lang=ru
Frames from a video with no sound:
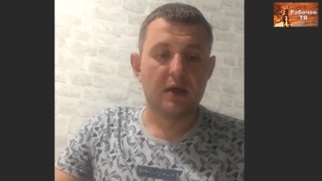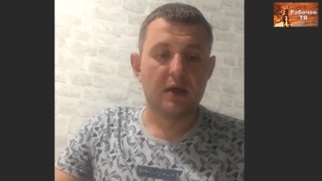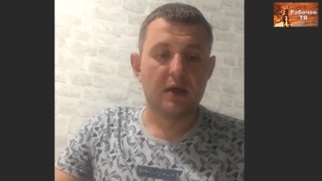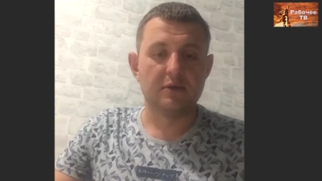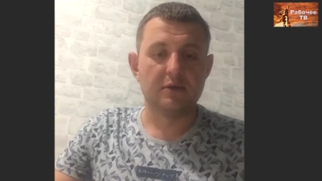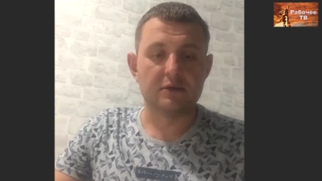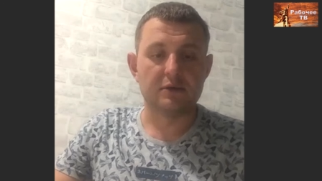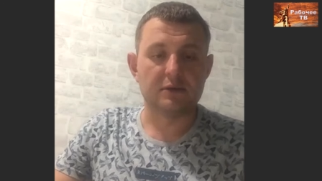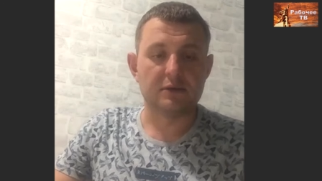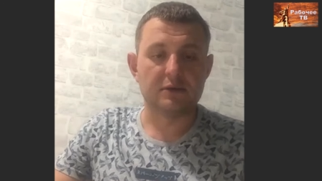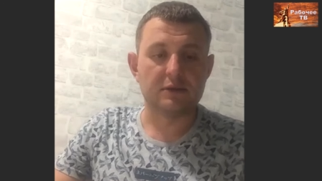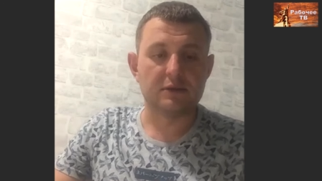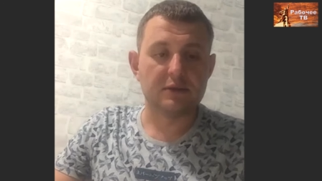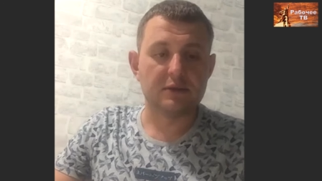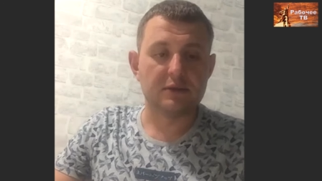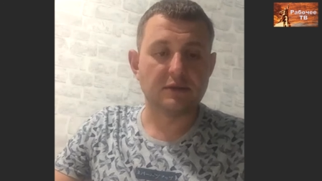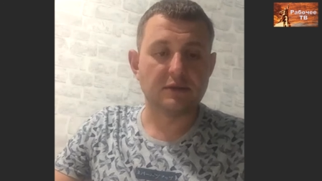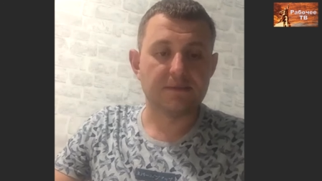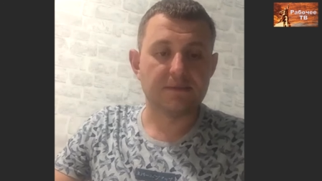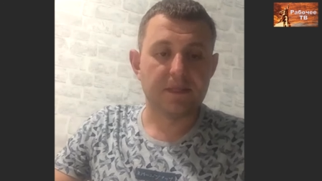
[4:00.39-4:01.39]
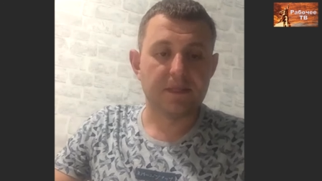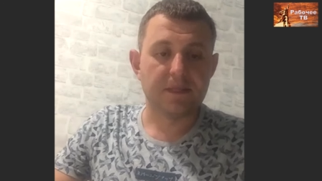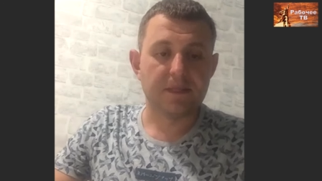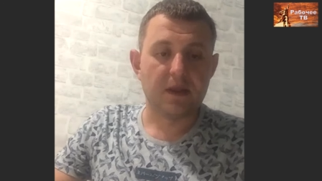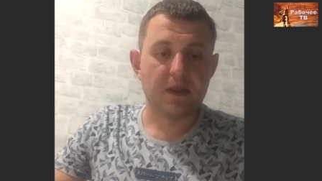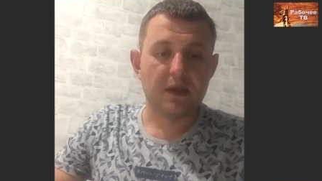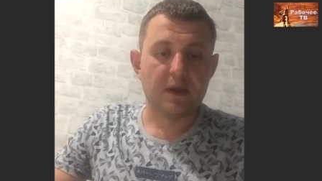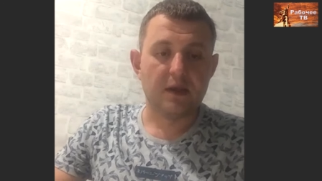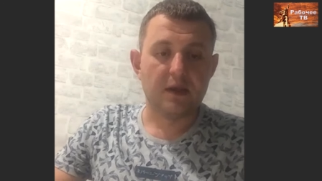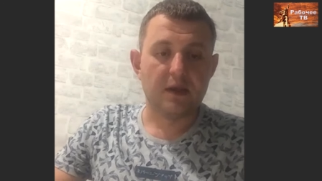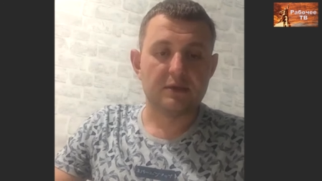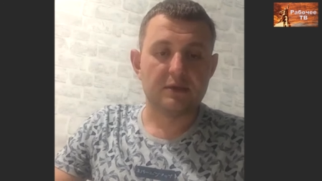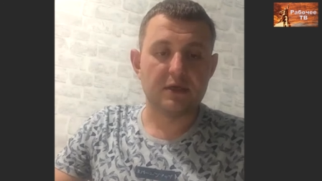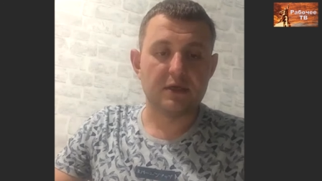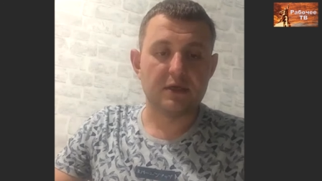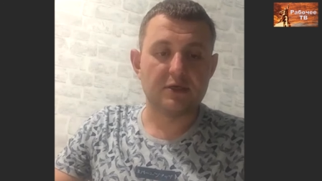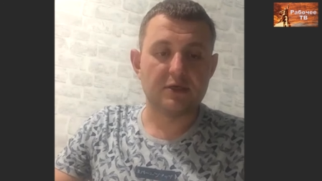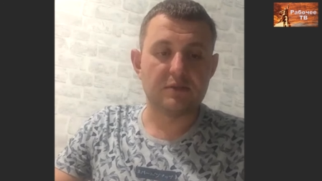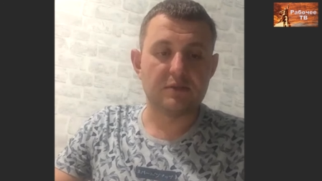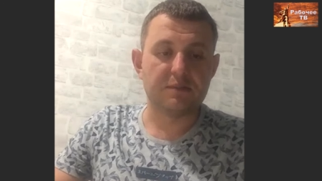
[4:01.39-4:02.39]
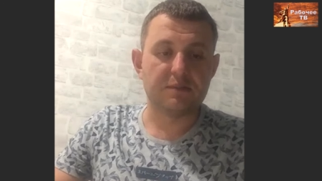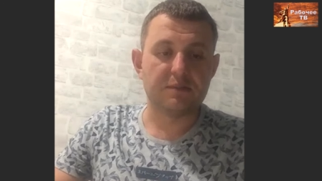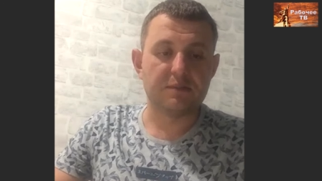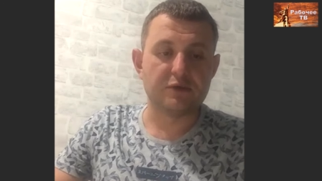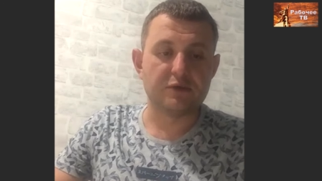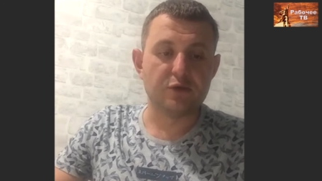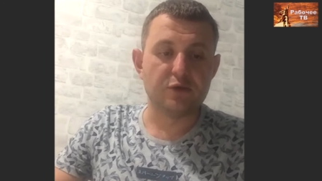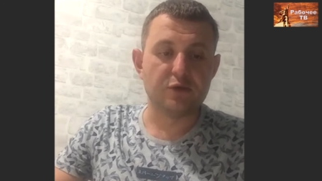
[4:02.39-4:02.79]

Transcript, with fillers: Вот. Э. Значит,